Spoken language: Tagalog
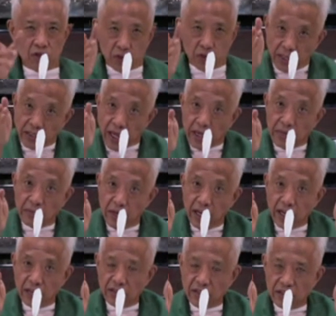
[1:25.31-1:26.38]
So may
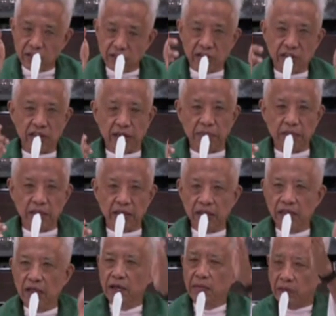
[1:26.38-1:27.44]
timelines na sinasabi,
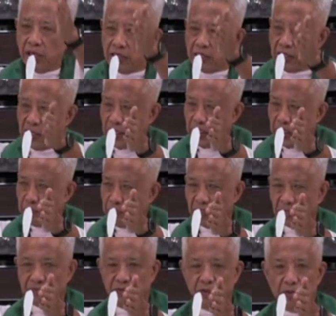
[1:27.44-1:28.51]
may key
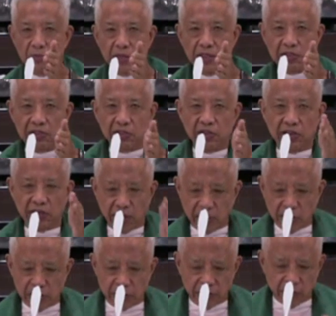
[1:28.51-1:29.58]
performance
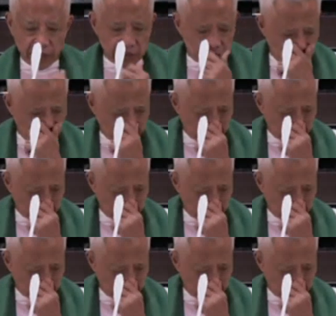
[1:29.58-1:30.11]
indicators,